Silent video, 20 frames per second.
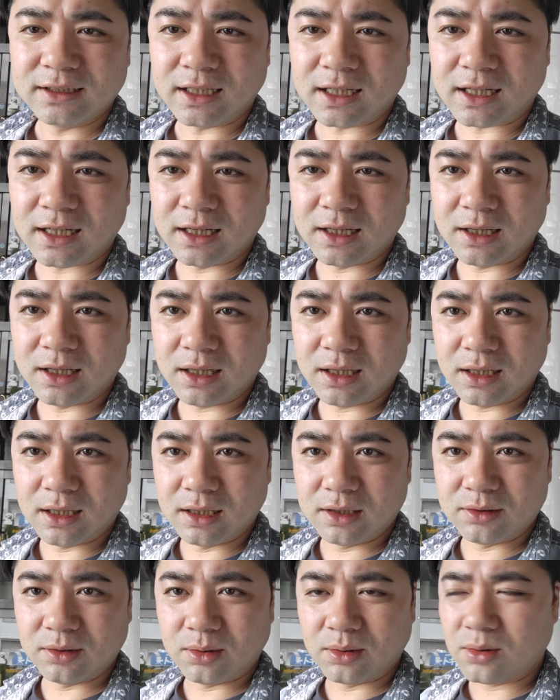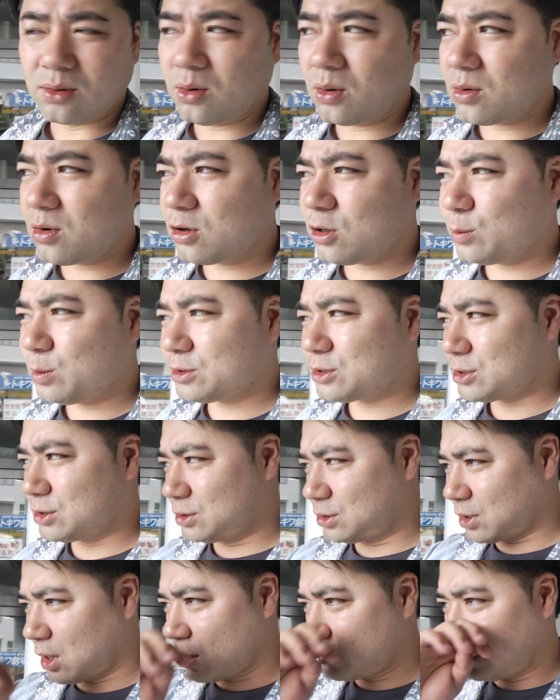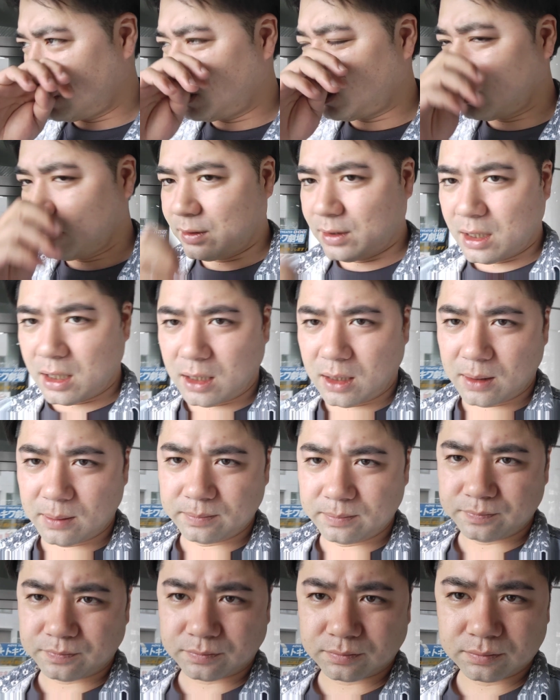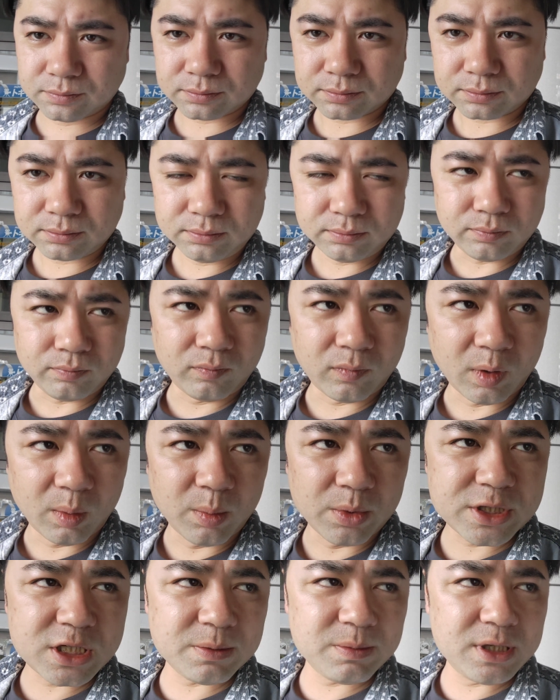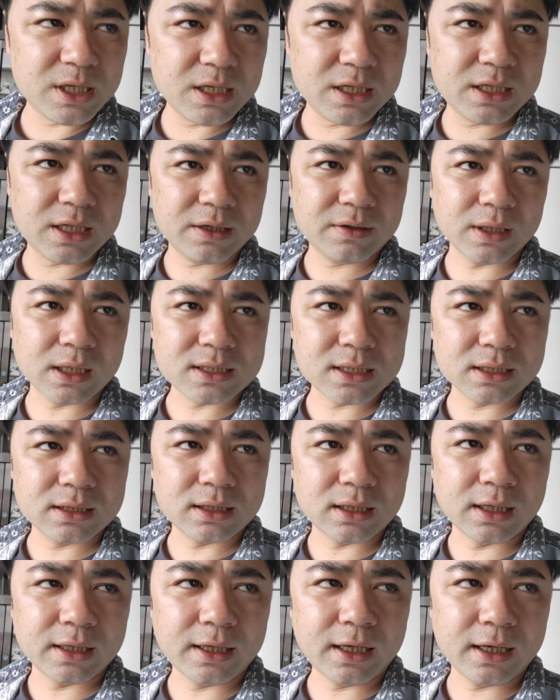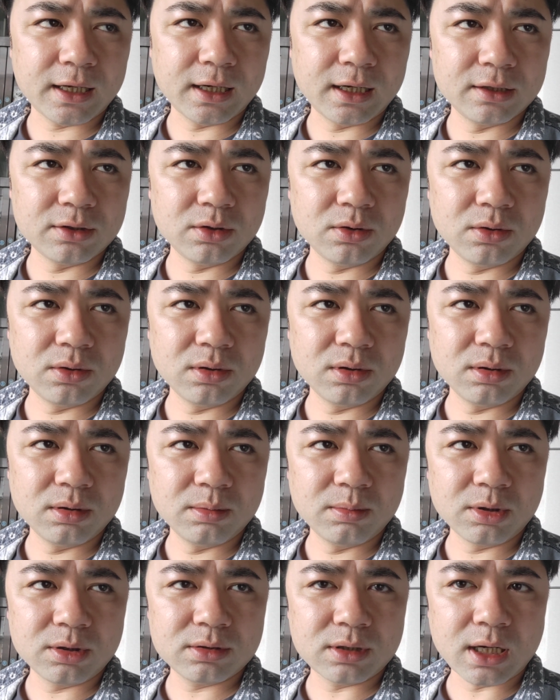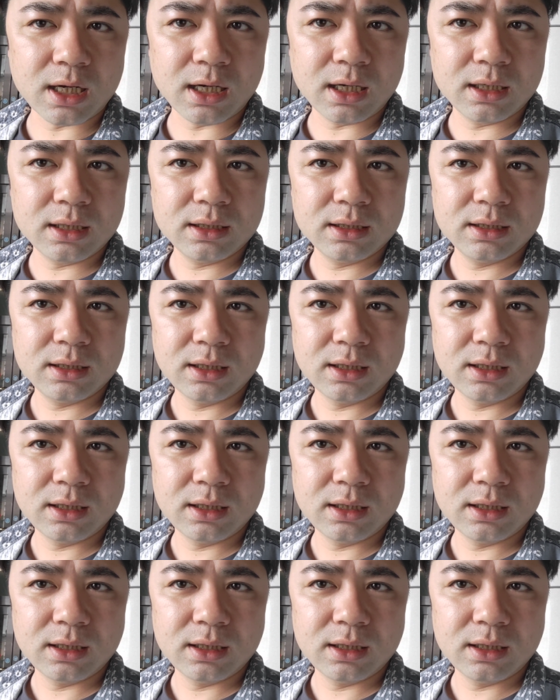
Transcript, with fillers: なんかあの広告物貼ってたんでもし見に来てくださったらねあの僕が